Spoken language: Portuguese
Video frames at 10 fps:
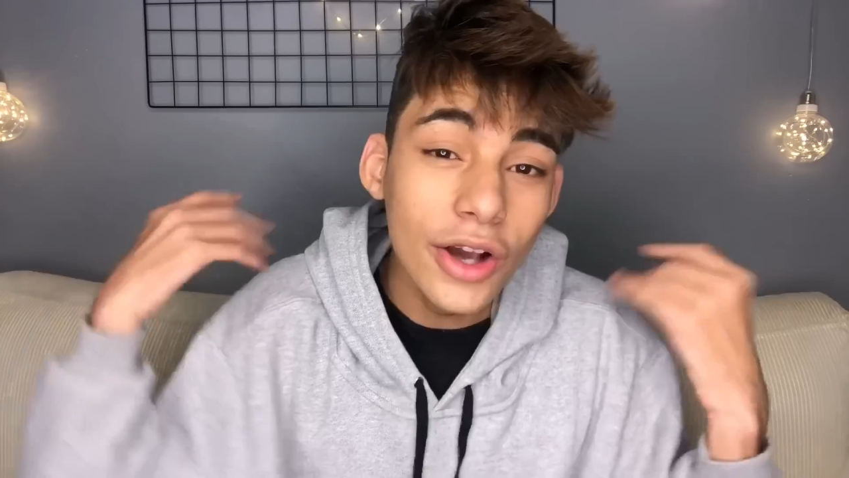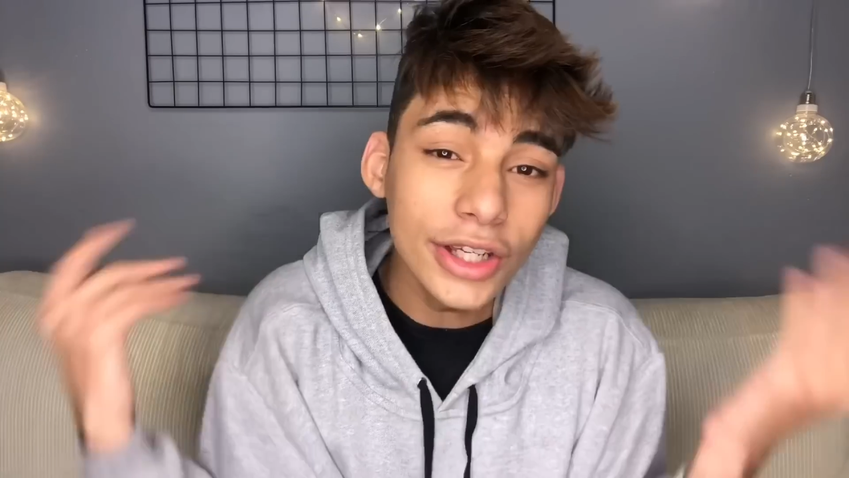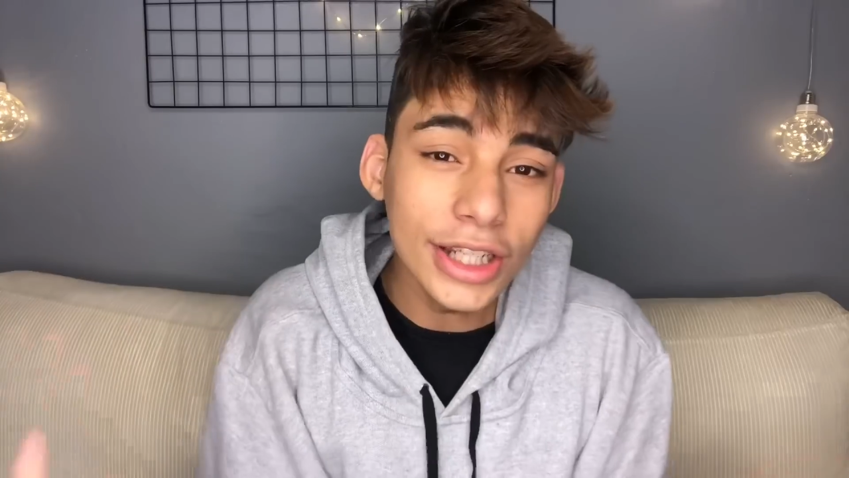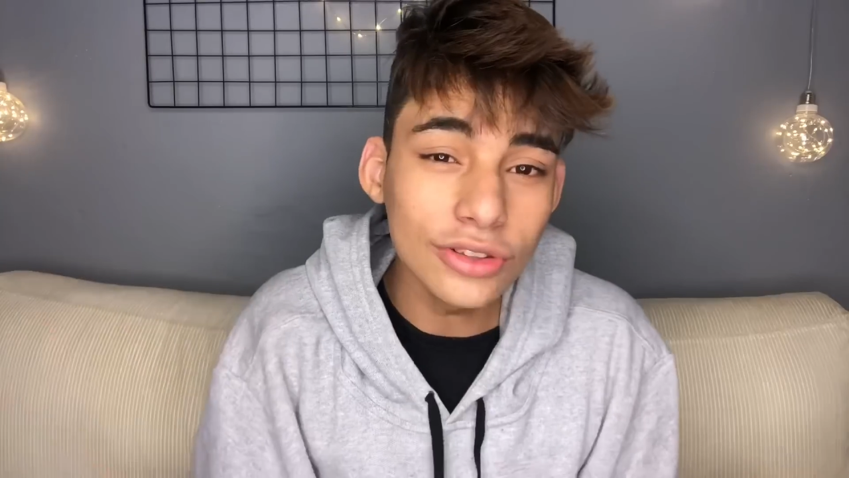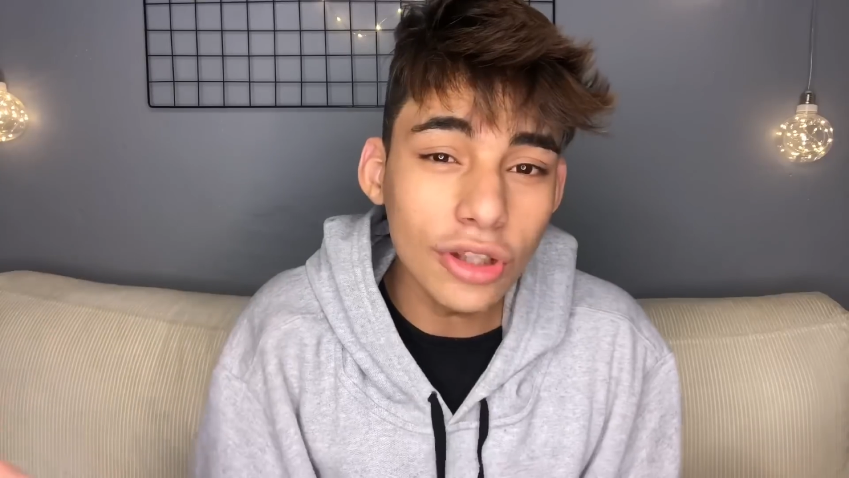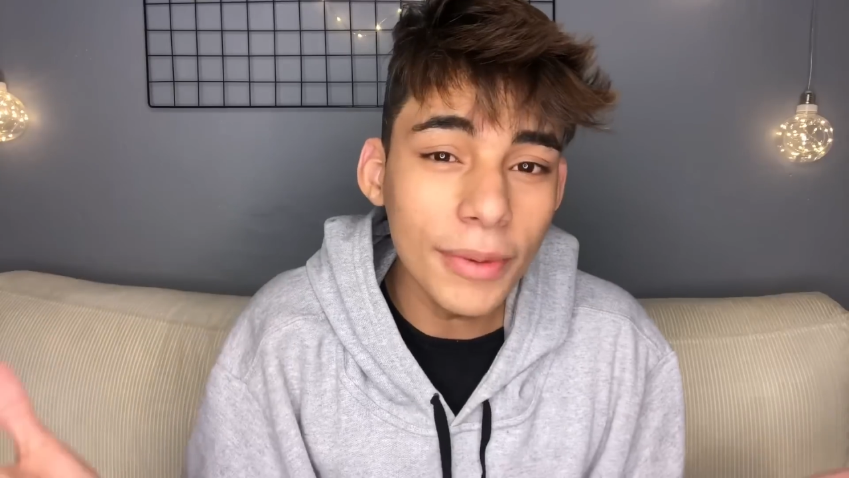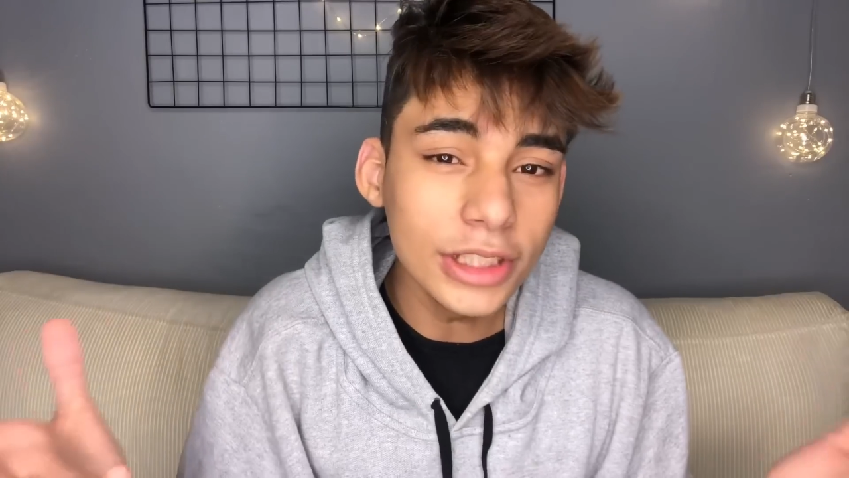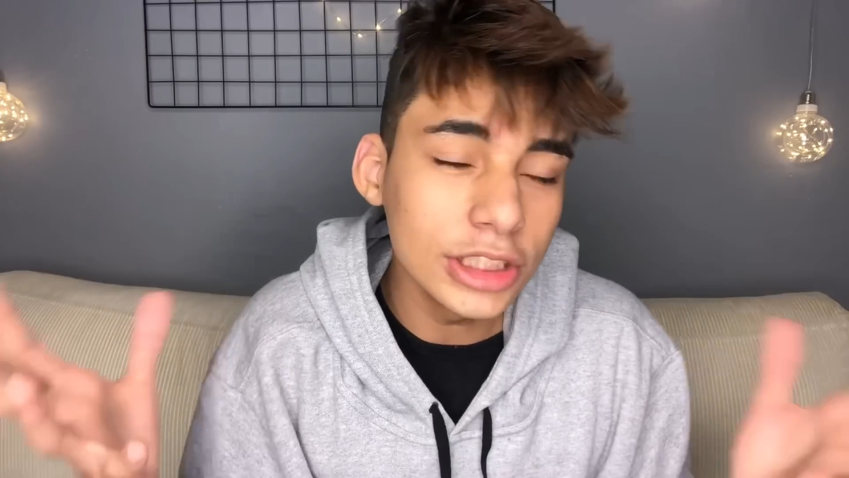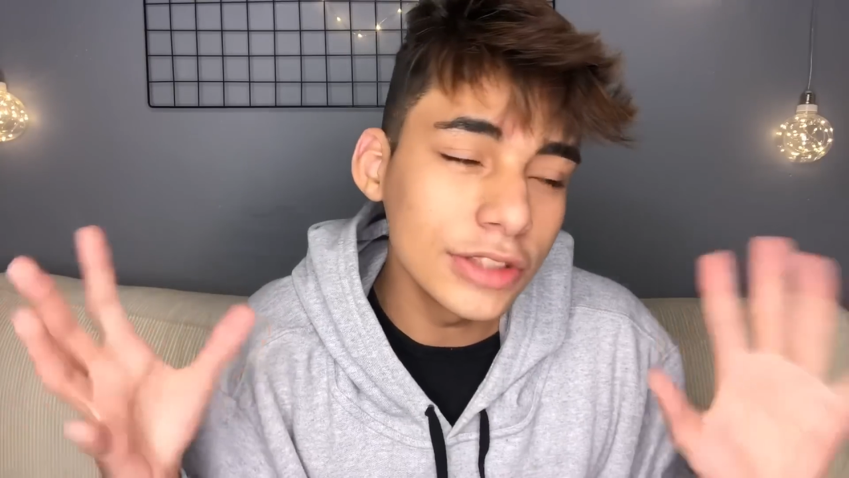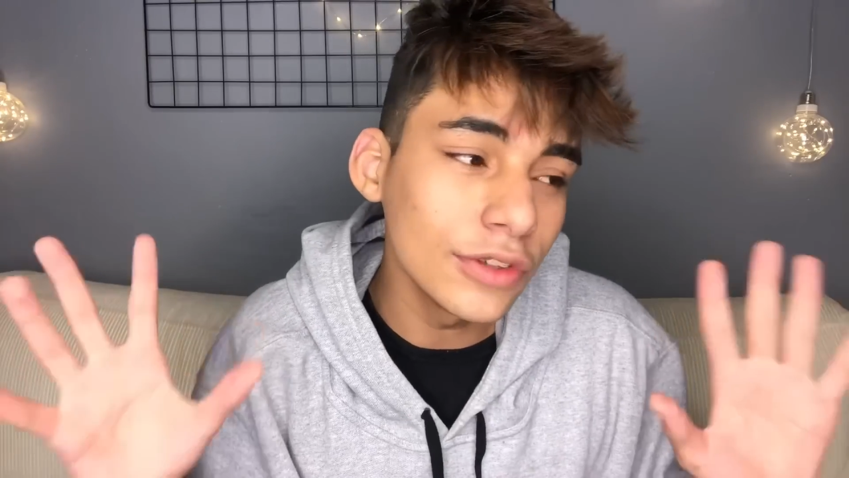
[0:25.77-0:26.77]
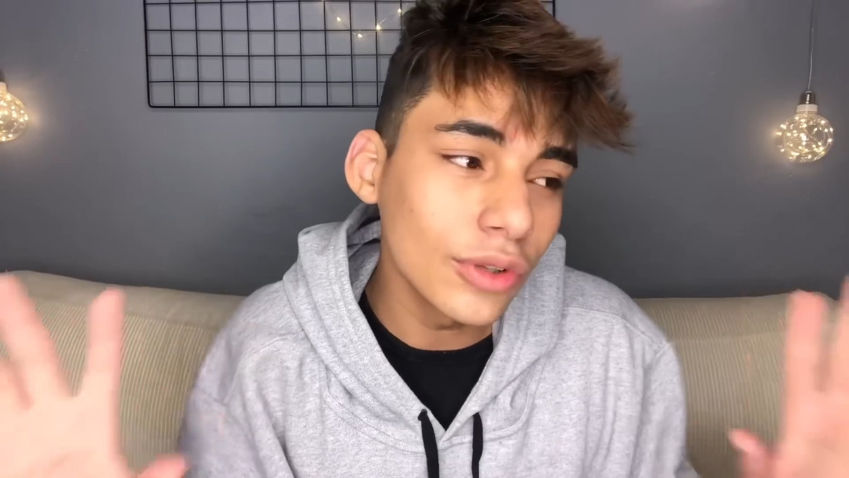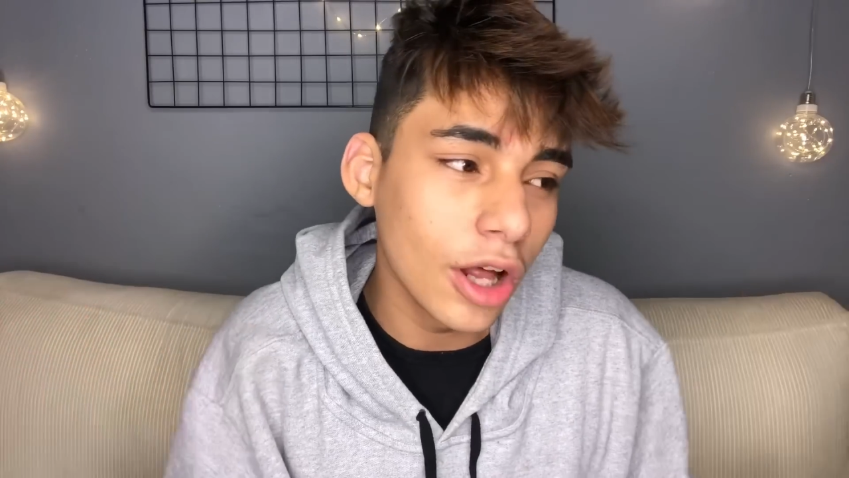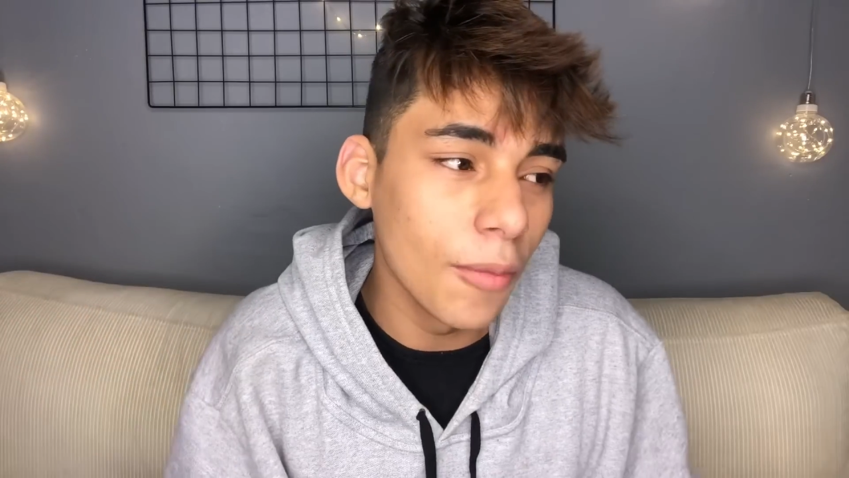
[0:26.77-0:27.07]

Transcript: Eu queria totalmente desvincular